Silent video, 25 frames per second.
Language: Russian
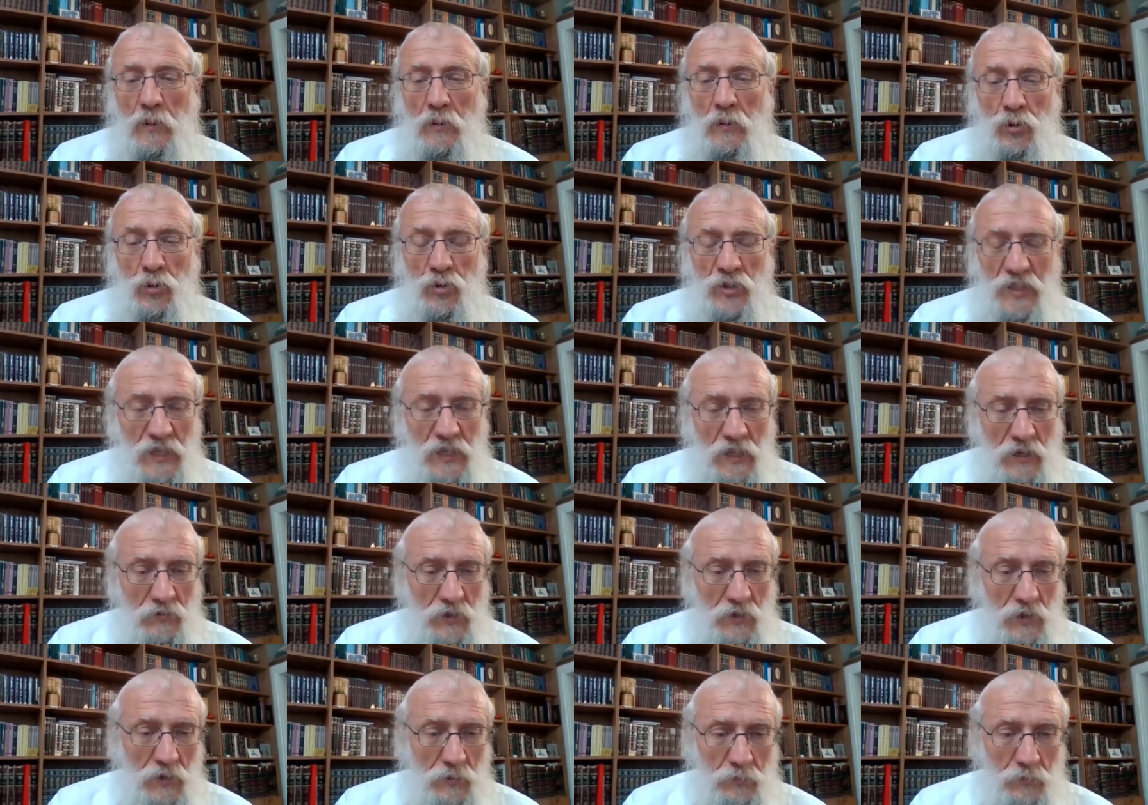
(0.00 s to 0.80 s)

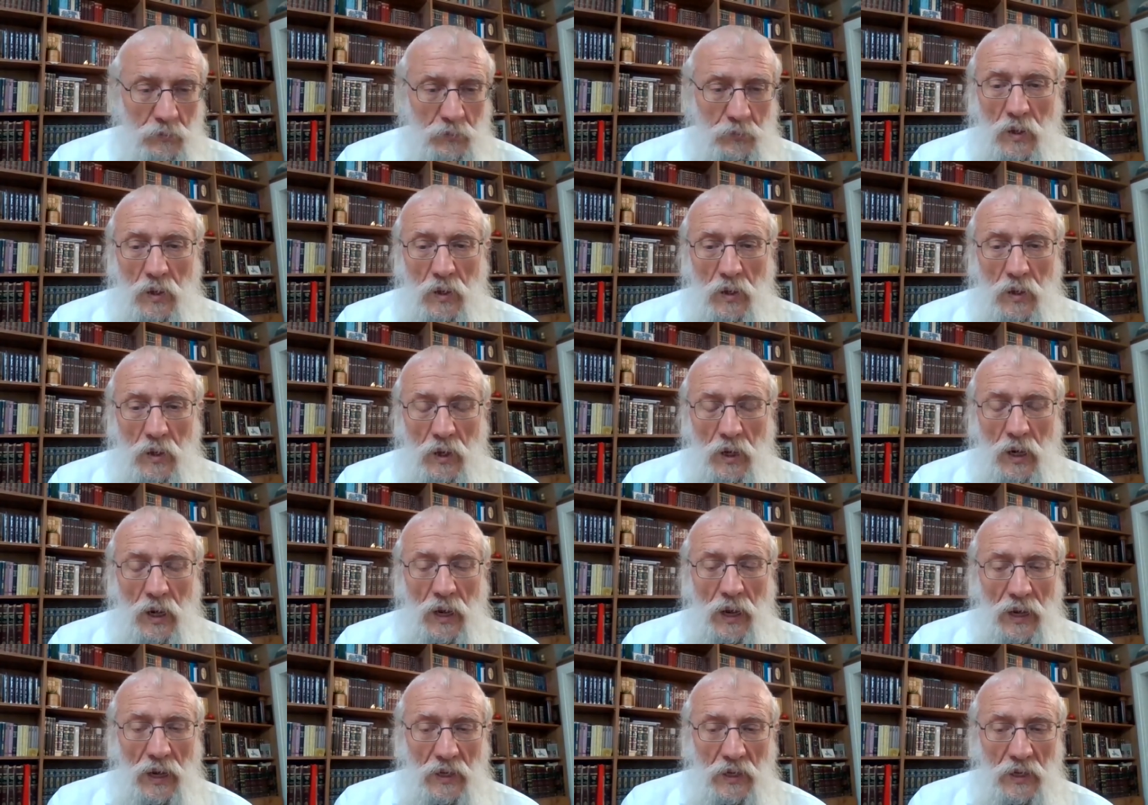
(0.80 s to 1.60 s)
трусливы.
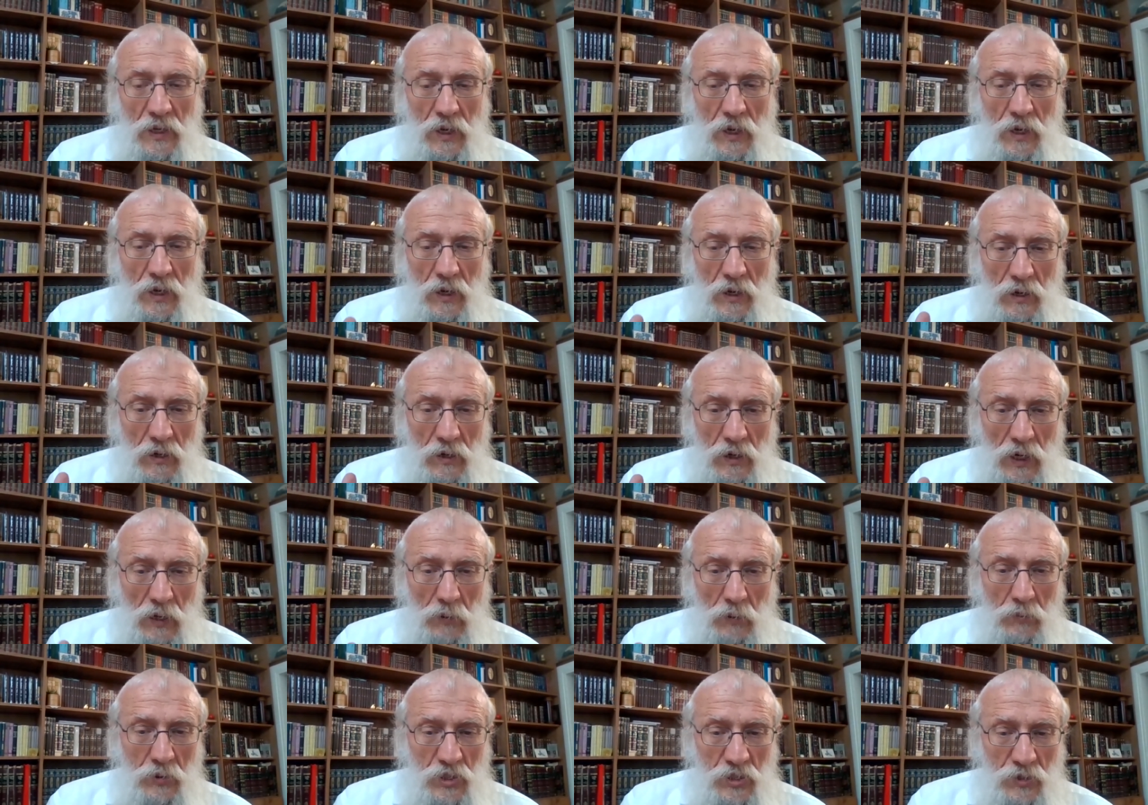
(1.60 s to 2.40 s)
Или они
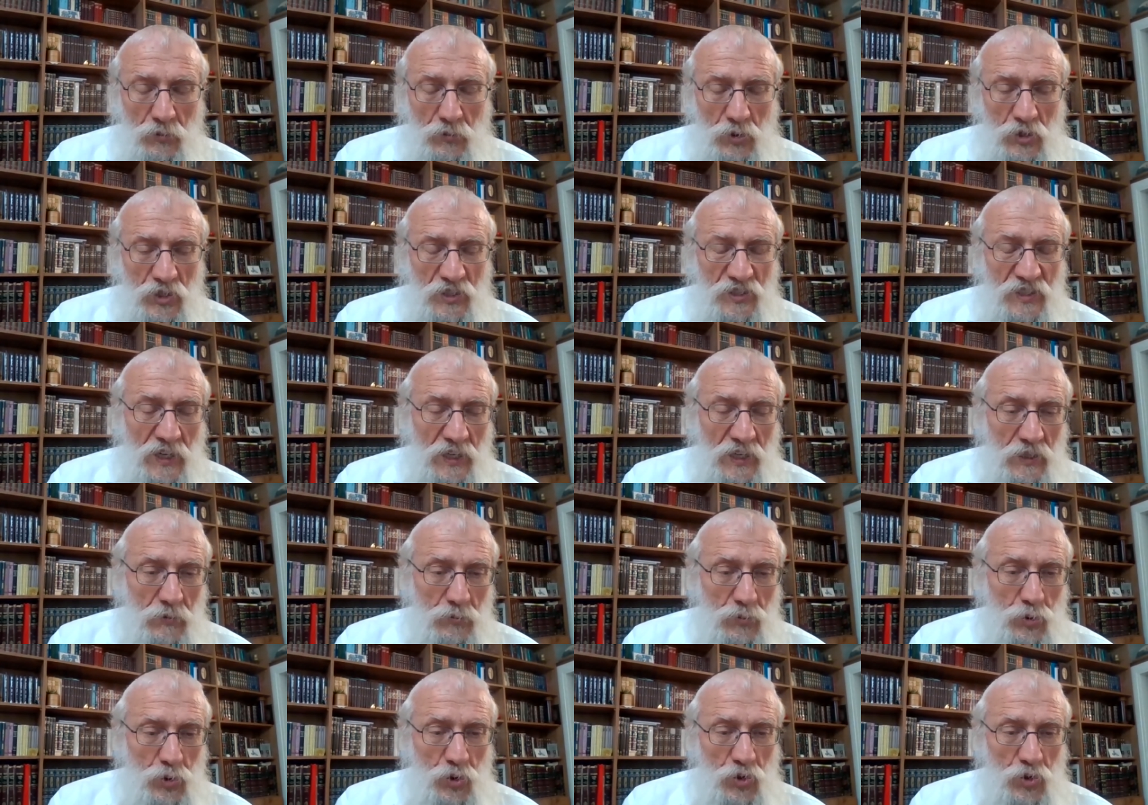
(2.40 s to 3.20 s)
как бы живут
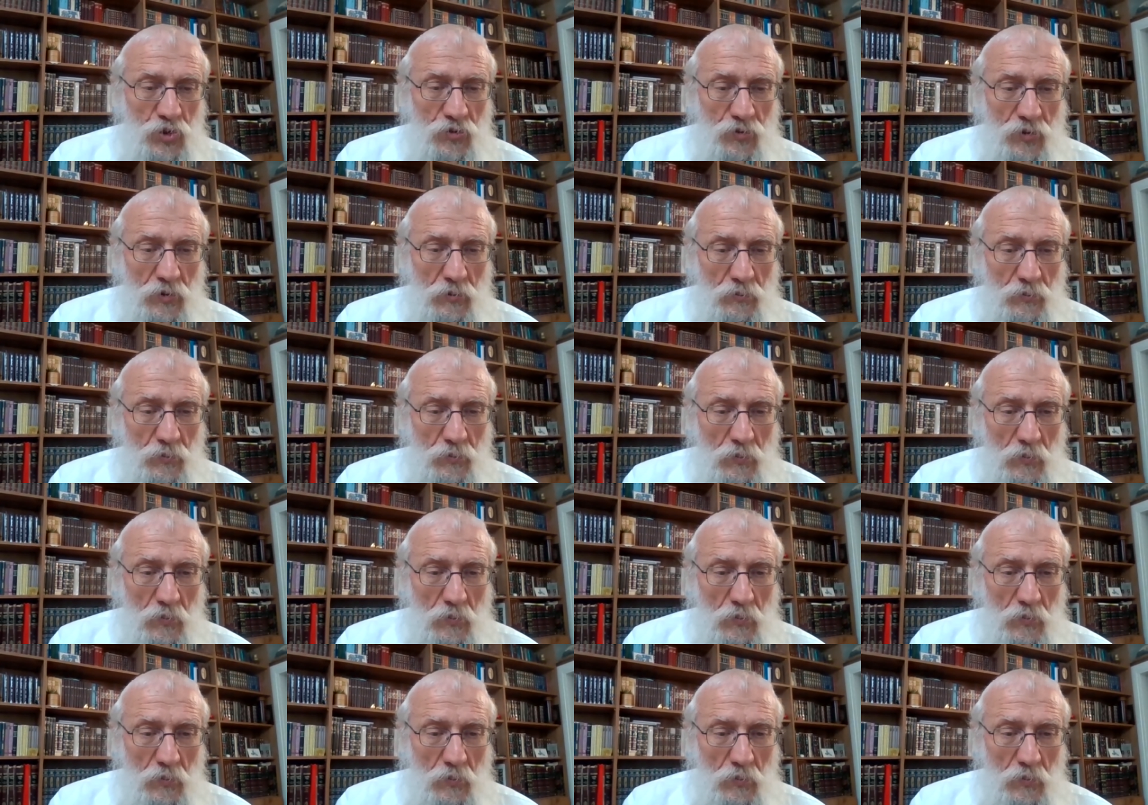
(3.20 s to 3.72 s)
стадным чувством.